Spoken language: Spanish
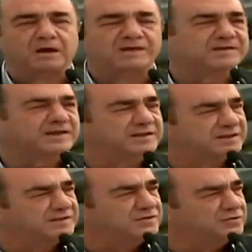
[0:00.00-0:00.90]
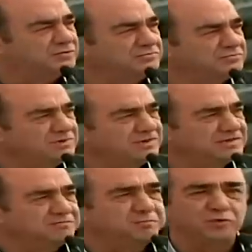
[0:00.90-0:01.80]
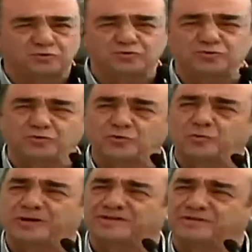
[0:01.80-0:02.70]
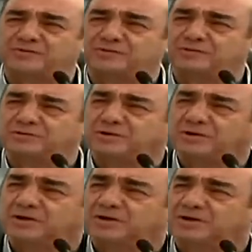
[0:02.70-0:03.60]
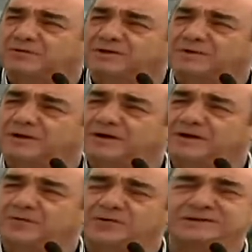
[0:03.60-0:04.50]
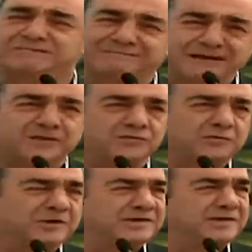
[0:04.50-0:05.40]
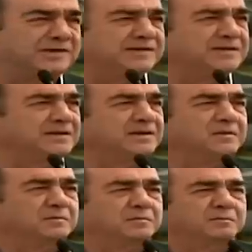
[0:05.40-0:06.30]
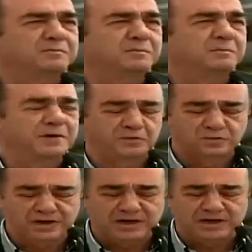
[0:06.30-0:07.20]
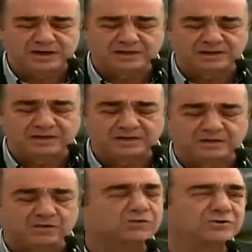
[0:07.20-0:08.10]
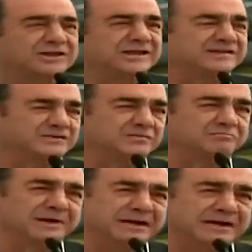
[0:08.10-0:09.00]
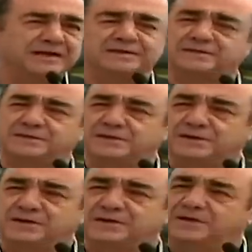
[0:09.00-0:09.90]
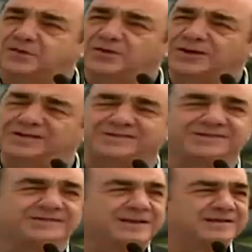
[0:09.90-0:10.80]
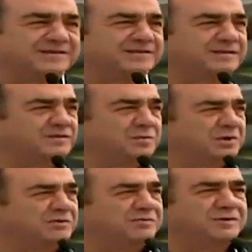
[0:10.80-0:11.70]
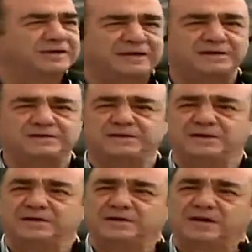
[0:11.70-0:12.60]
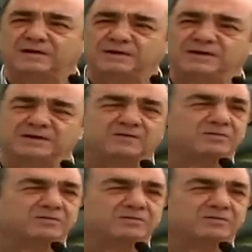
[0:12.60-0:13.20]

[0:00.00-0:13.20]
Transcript: Esta detención es producto de una operación que fue trabajada durante varios meses en una coordinación plena entre todas las instancias del gobierno federal que han